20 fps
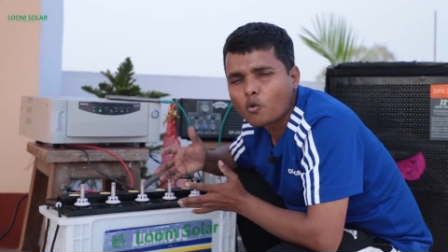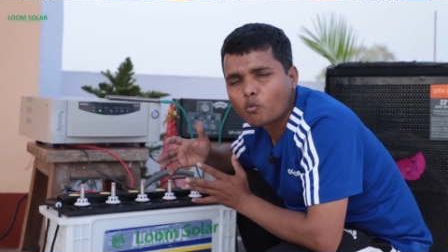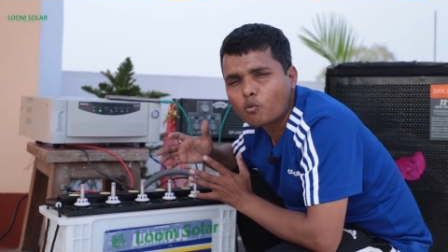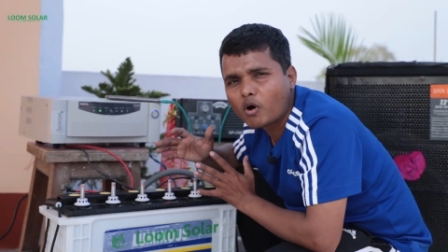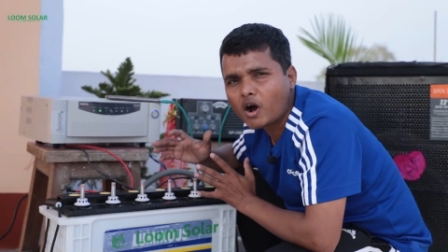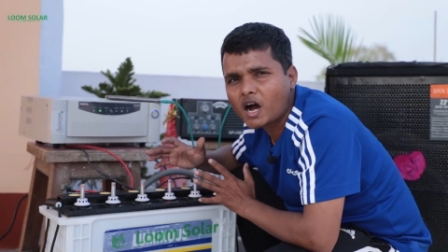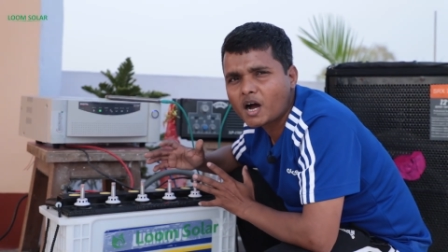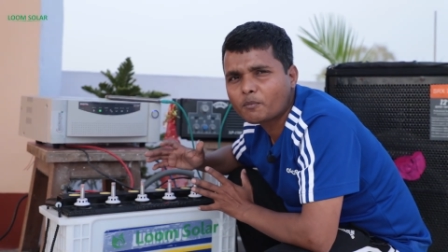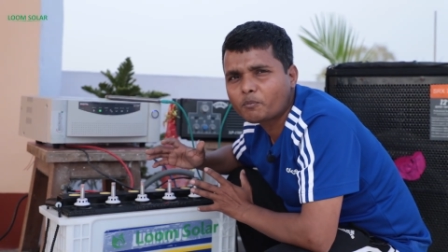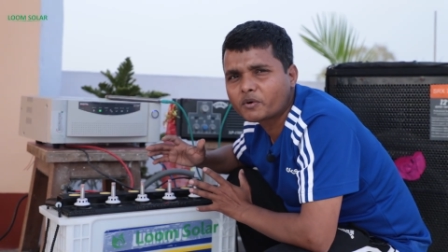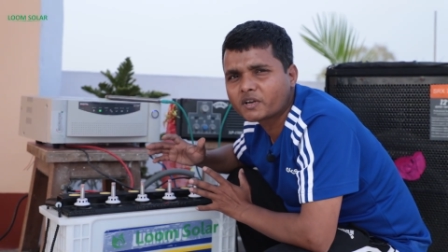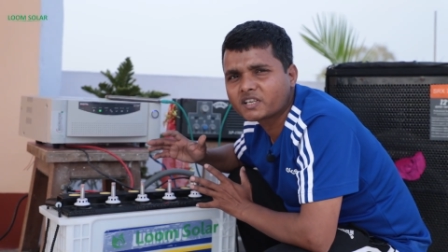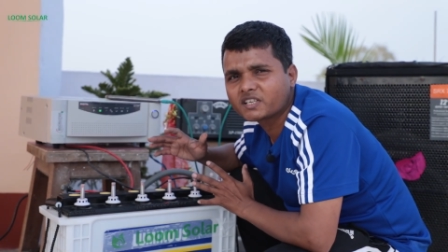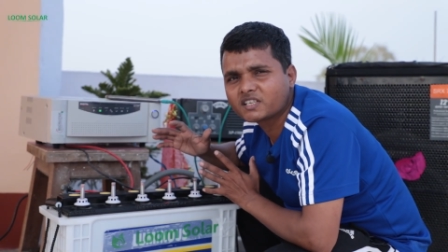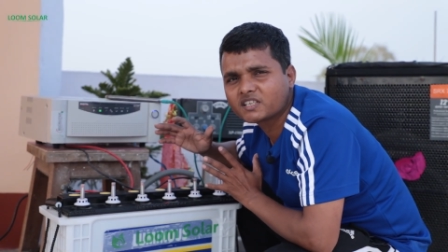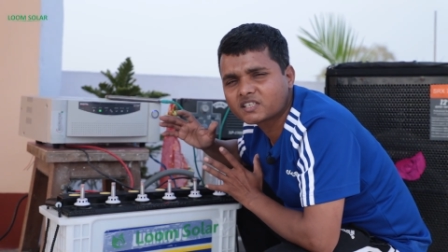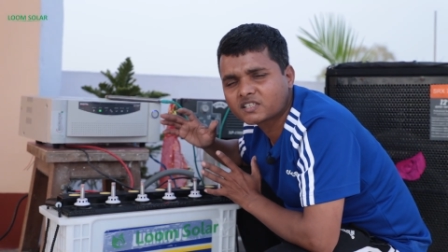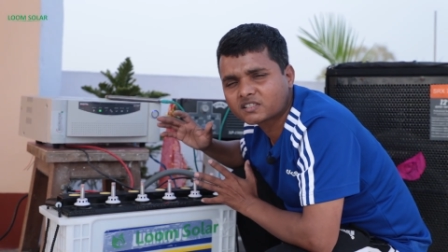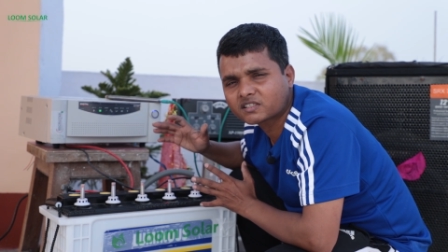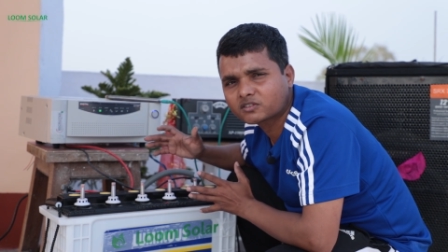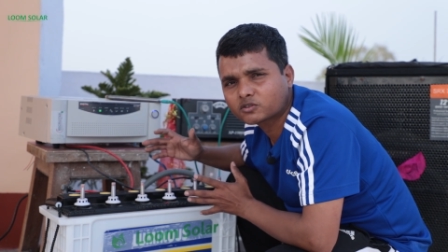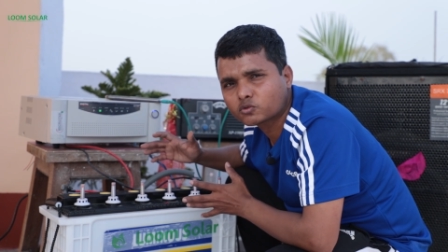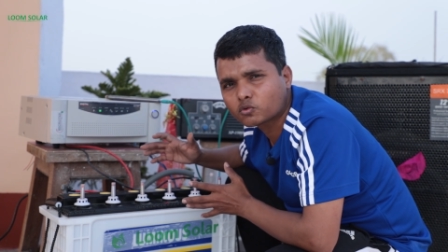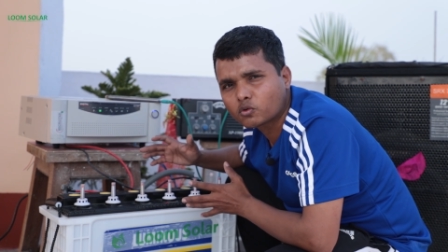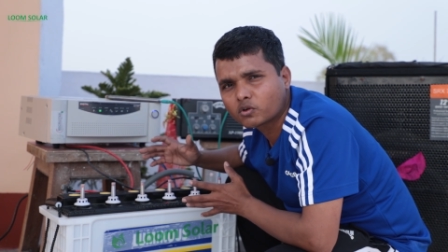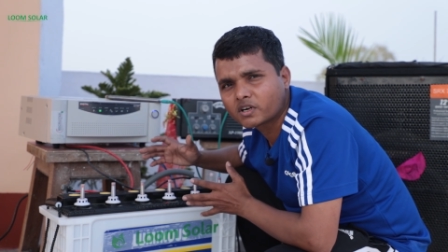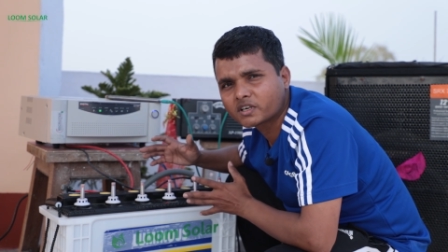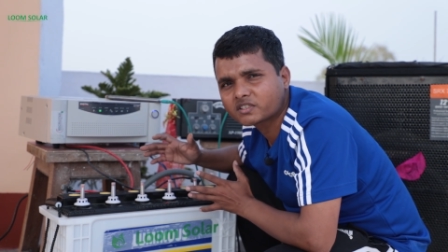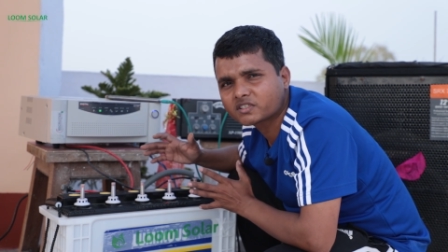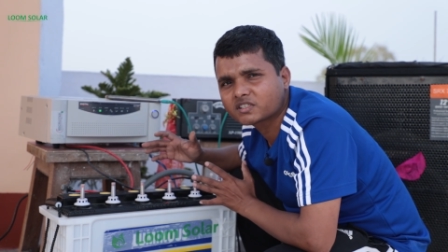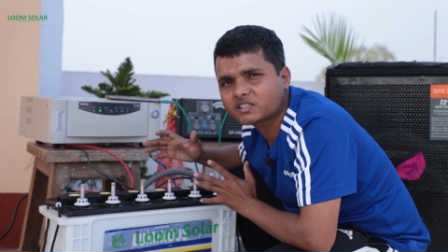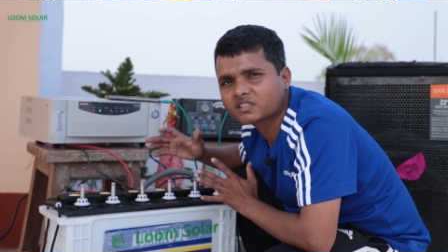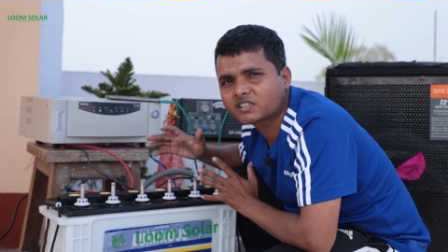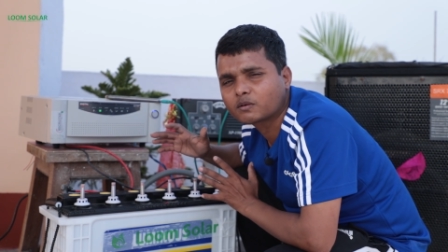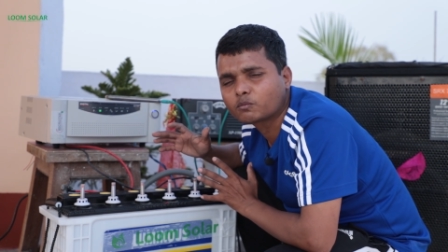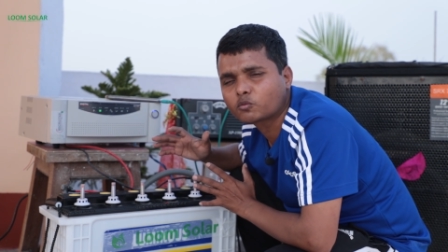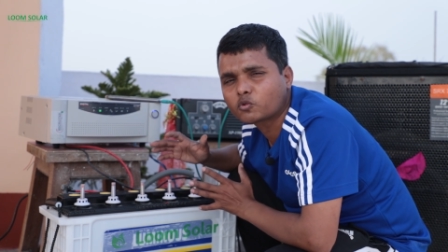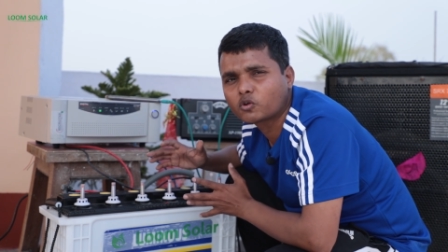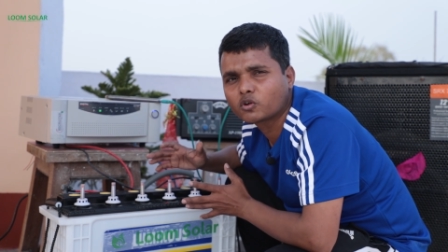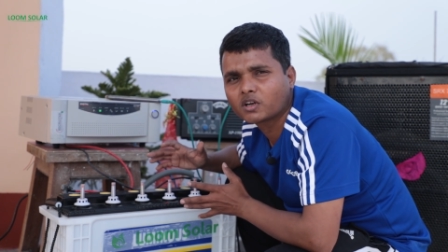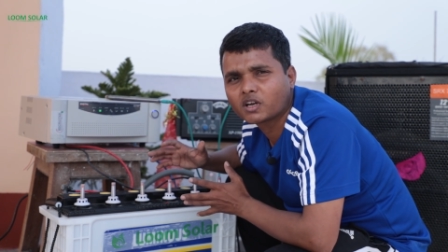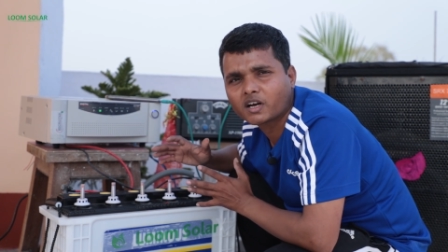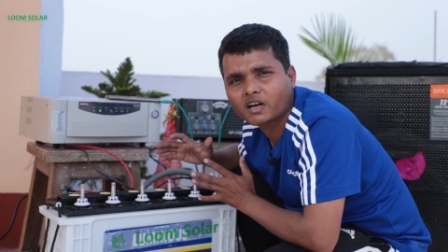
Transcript: वहाँ पर इस सोलर सिस्टम को